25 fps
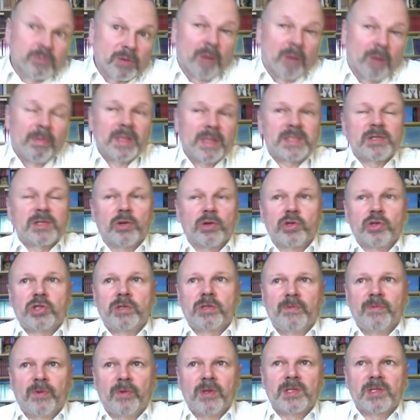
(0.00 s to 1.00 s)

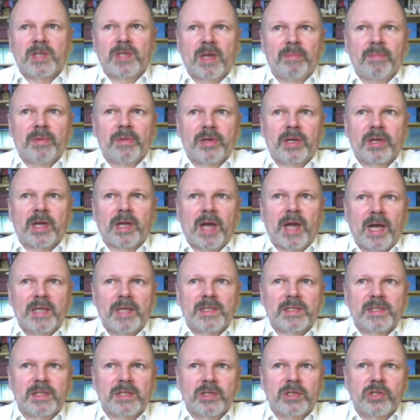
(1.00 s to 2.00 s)
obecności wojsk
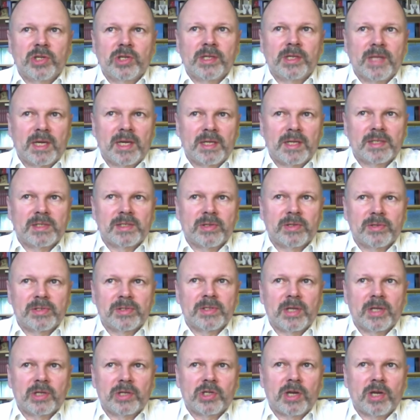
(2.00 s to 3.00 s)
amerykańskich, że dla nas to
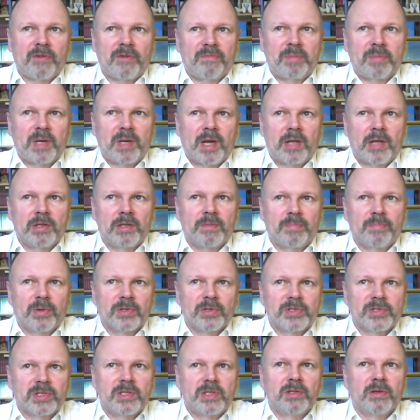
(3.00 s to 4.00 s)
oznacza wpychanie
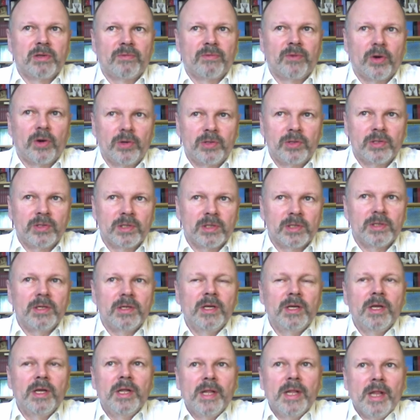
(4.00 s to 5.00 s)
Polski do wojny,
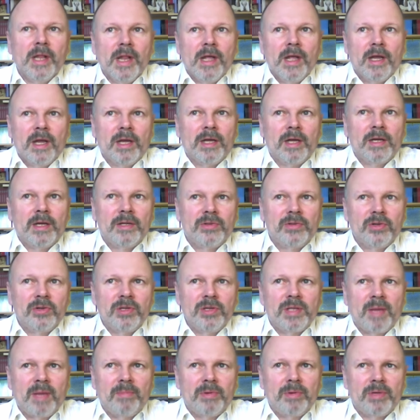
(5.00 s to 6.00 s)
E, no i
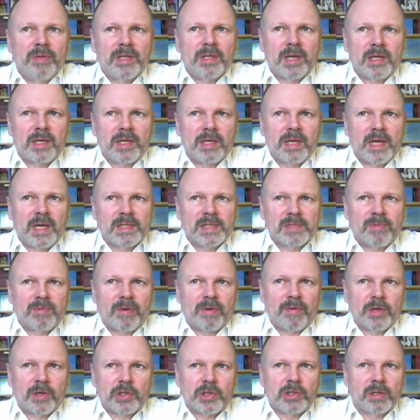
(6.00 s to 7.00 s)
tam były takie hasła
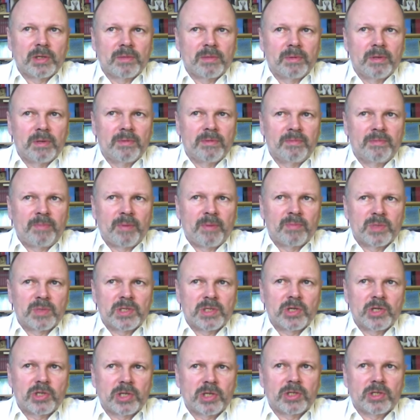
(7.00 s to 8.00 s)
właśnie e, w pewnym
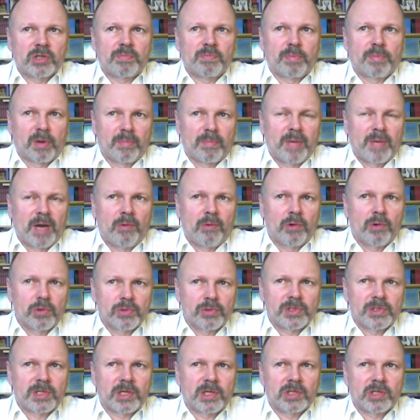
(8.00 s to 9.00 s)
sensie też
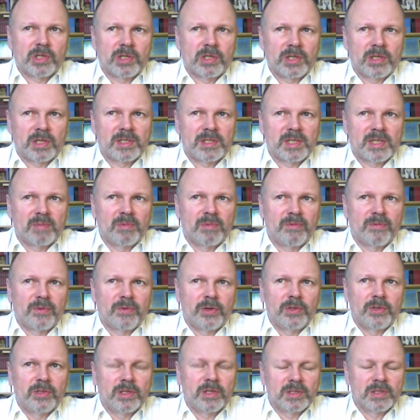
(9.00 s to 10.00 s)
probiałoruskie, że nie chcemy
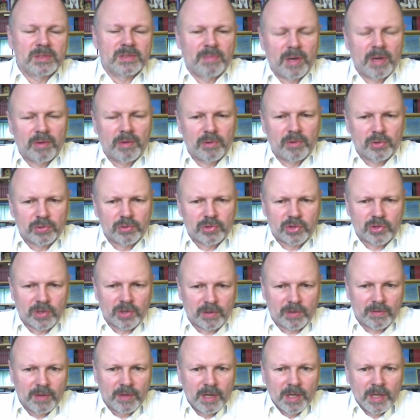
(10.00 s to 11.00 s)
wojny z
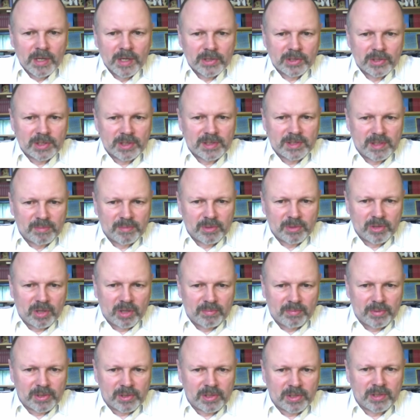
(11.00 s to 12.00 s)
Białorusią, że chcemy
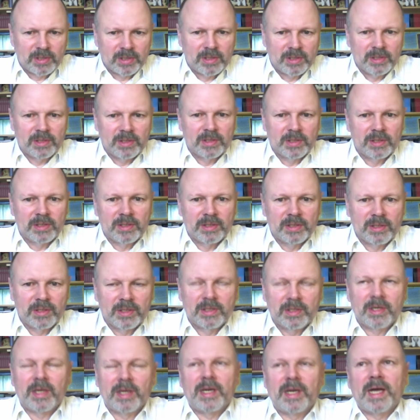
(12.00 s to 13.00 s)
dobrych e,
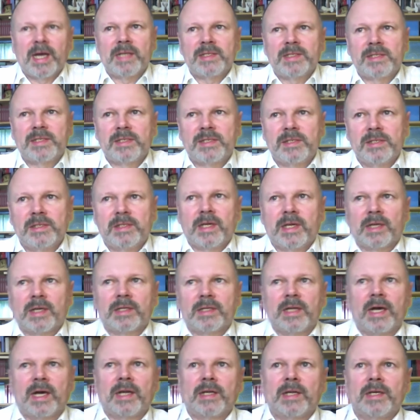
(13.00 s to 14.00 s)
relacji i tak
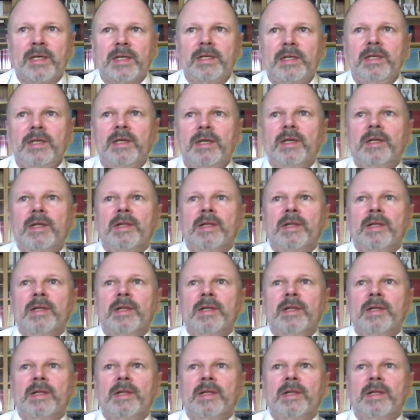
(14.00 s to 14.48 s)
dalej.